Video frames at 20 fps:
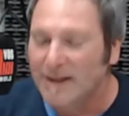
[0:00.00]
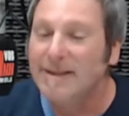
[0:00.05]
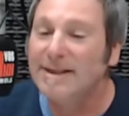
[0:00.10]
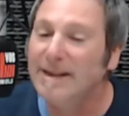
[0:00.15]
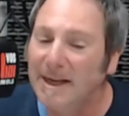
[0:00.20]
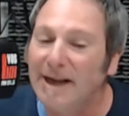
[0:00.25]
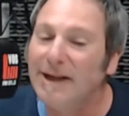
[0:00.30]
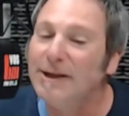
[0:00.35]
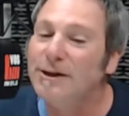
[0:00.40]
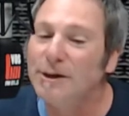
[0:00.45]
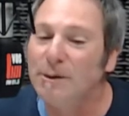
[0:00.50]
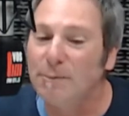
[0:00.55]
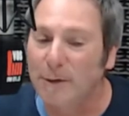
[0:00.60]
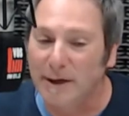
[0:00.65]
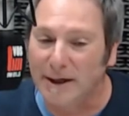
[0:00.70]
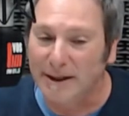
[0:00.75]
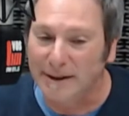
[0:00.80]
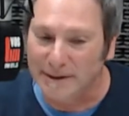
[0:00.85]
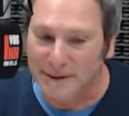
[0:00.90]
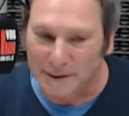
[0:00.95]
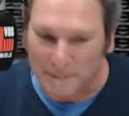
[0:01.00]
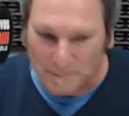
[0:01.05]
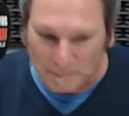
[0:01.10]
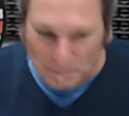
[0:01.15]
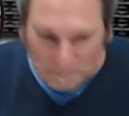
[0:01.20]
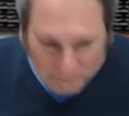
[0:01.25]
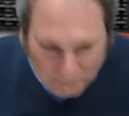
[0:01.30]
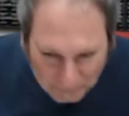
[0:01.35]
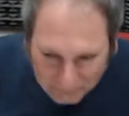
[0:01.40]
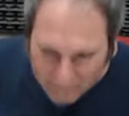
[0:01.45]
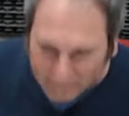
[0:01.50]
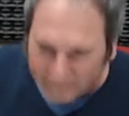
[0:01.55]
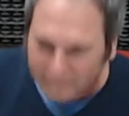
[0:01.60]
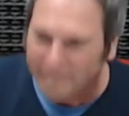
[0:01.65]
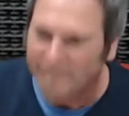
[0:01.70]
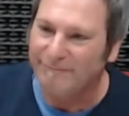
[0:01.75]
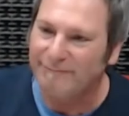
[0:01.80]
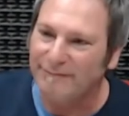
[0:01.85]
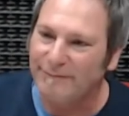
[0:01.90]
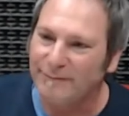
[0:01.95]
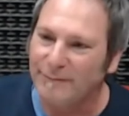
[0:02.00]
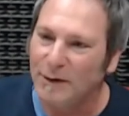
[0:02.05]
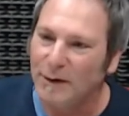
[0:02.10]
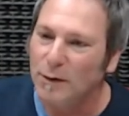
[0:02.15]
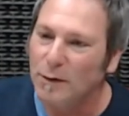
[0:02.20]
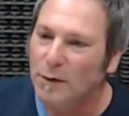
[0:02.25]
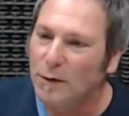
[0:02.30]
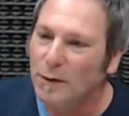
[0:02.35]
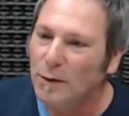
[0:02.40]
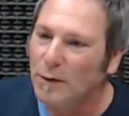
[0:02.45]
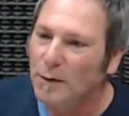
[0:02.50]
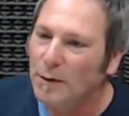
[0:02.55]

Silencio por canción. Otra, por